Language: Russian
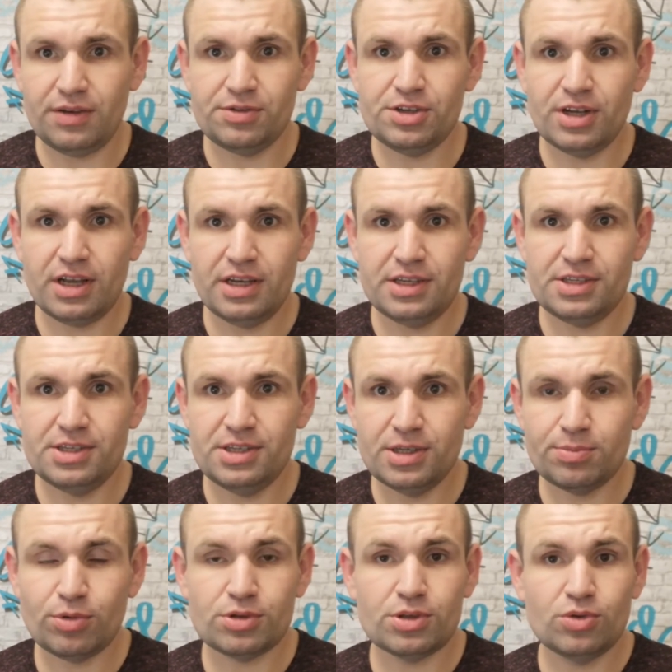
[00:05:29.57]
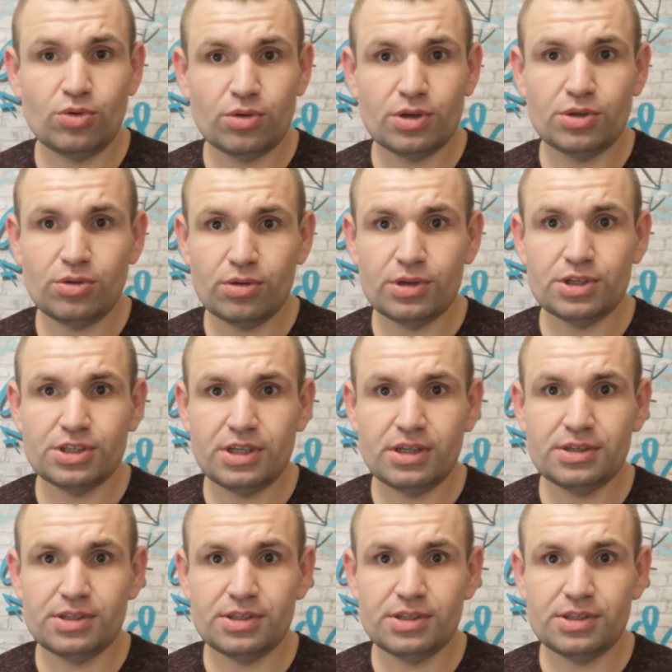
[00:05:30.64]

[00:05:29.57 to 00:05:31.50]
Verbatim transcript: Вчера я сидел, просто долго-долго ждал,